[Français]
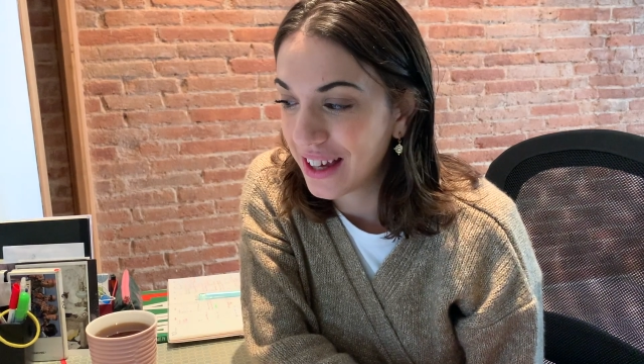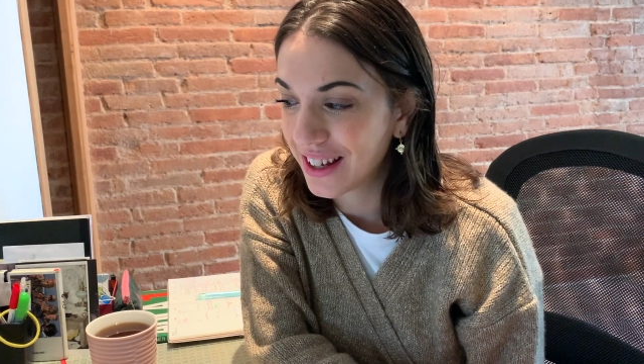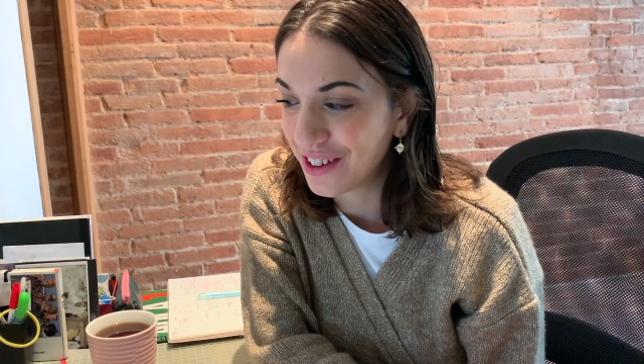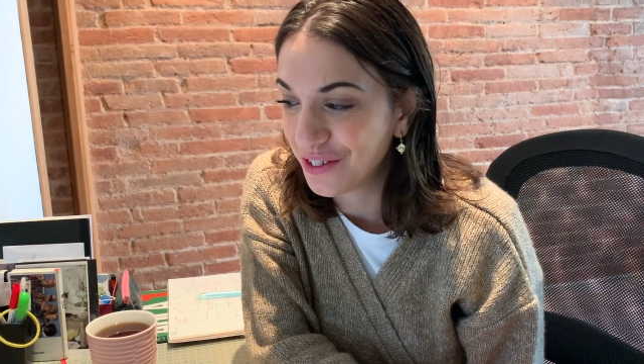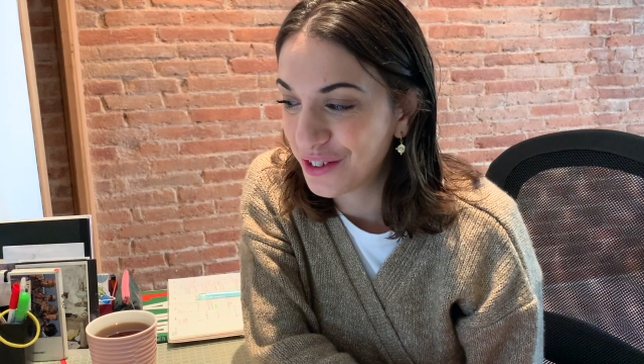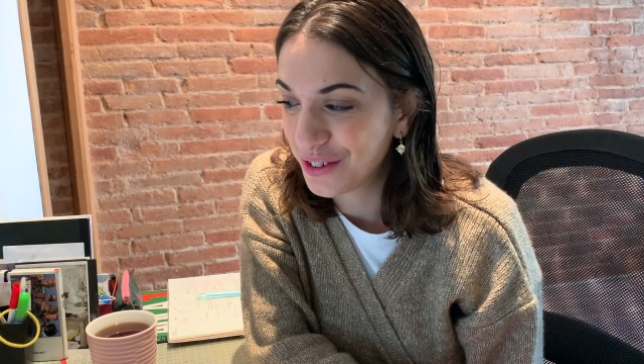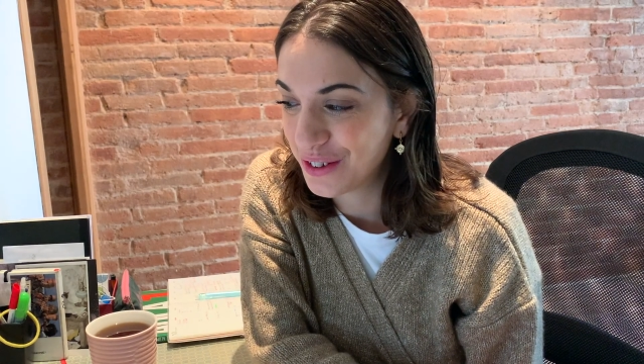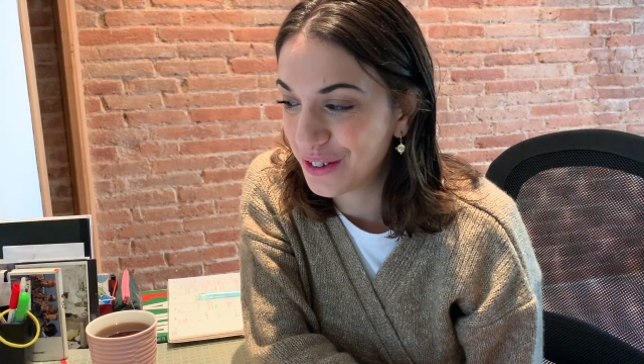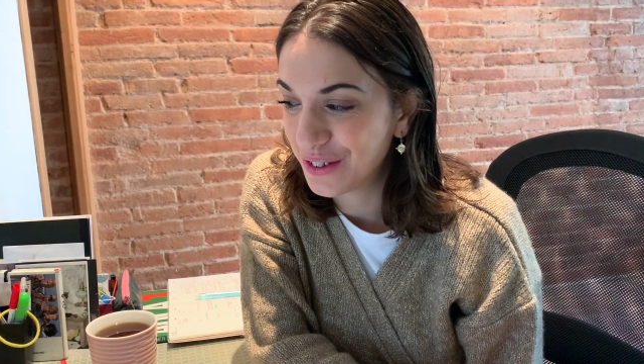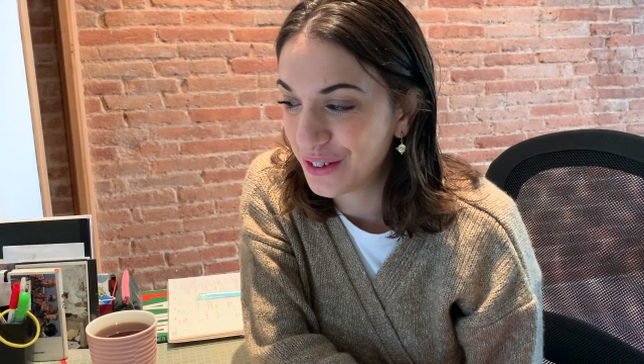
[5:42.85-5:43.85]
Quand,
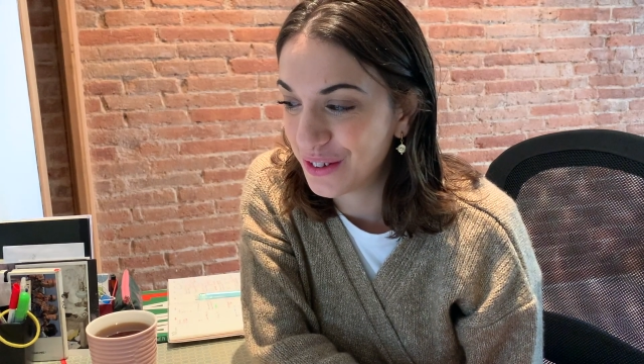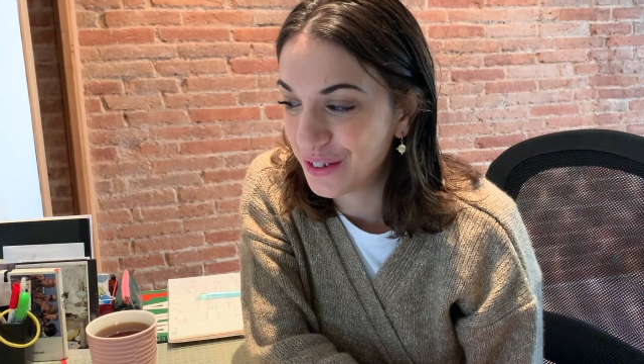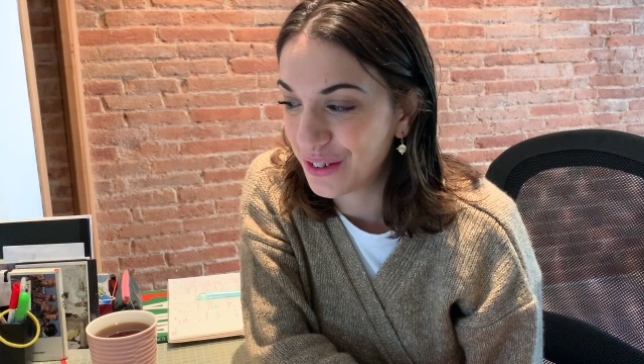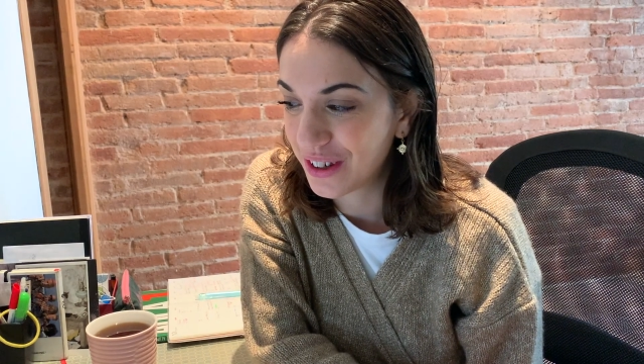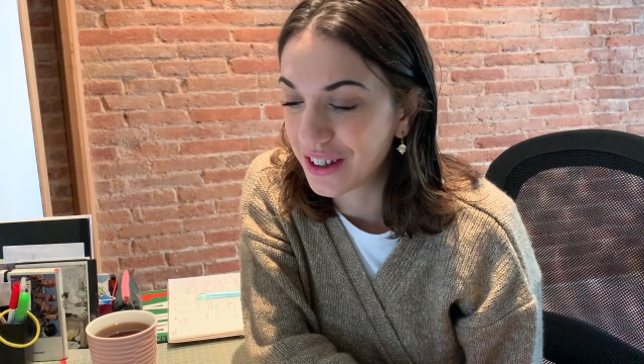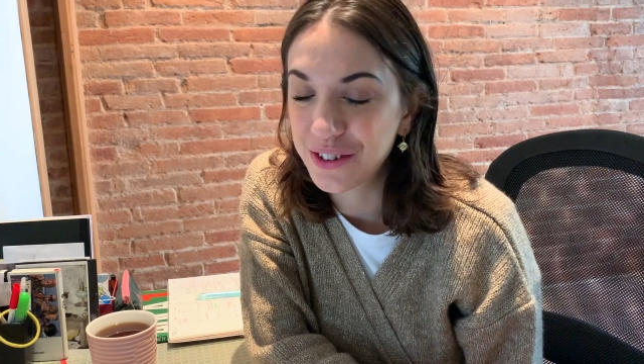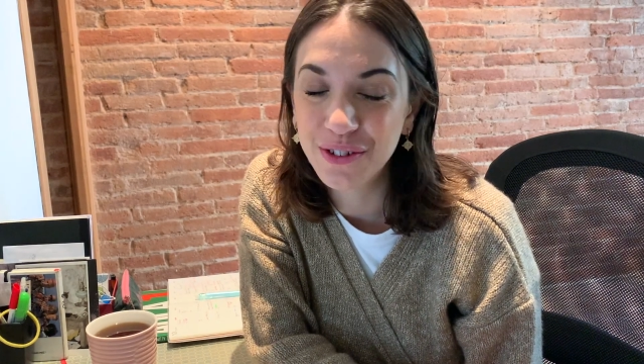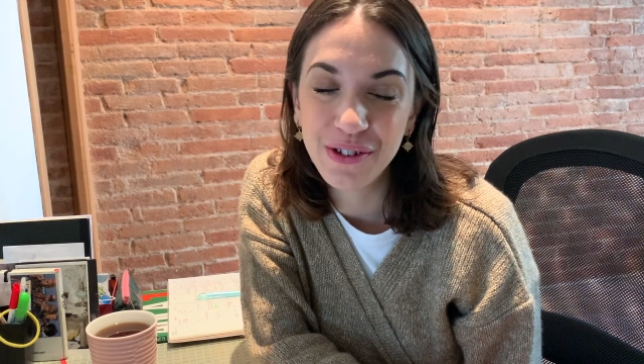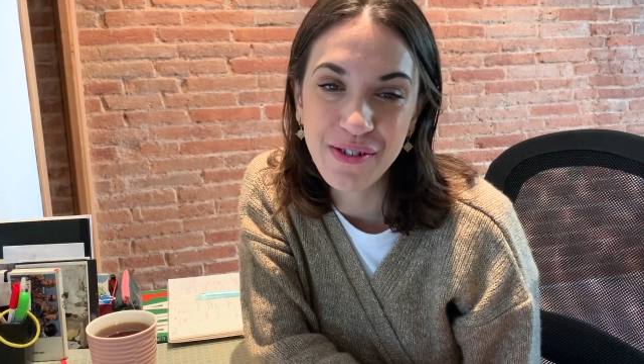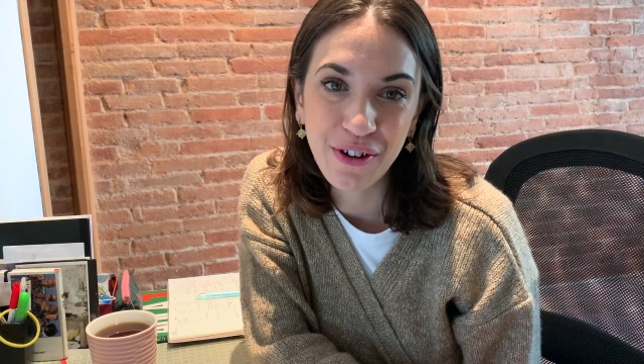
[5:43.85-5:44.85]
euh, quand
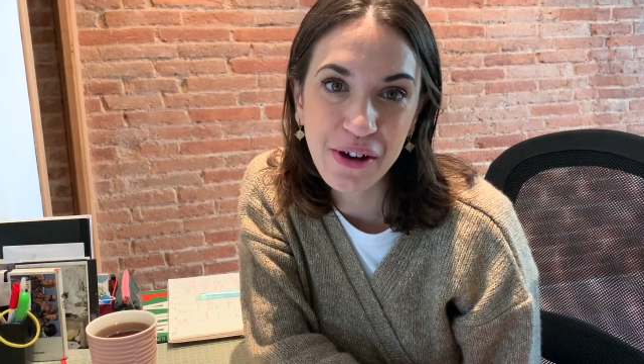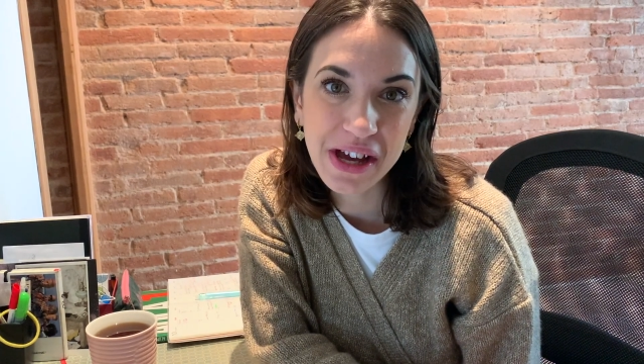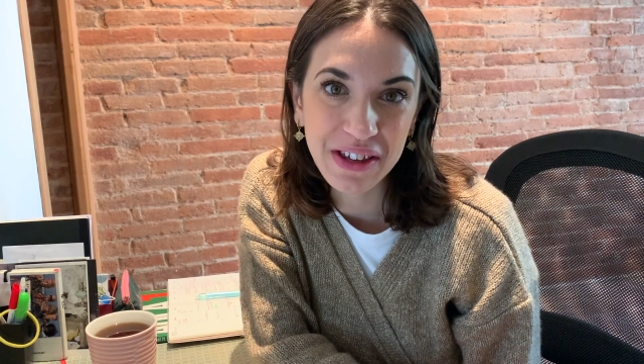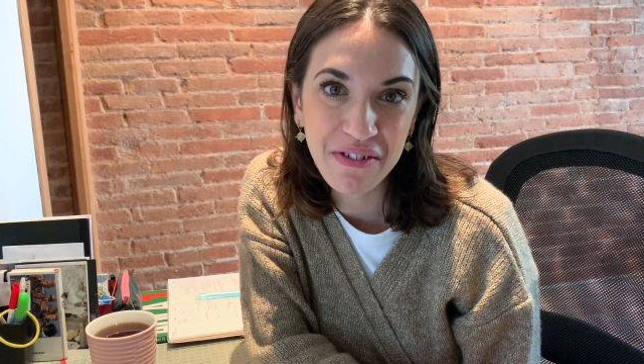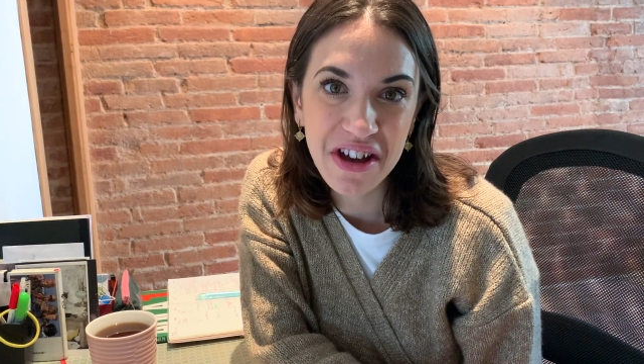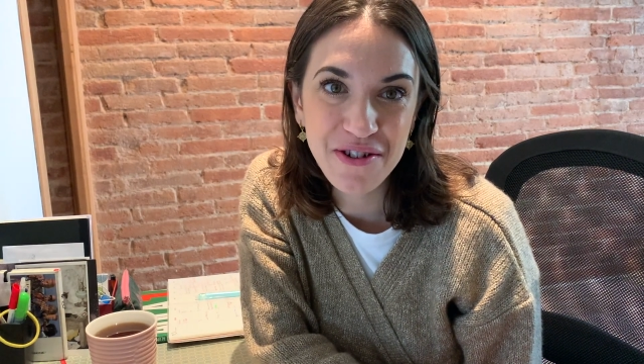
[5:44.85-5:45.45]
le livreur arrivera,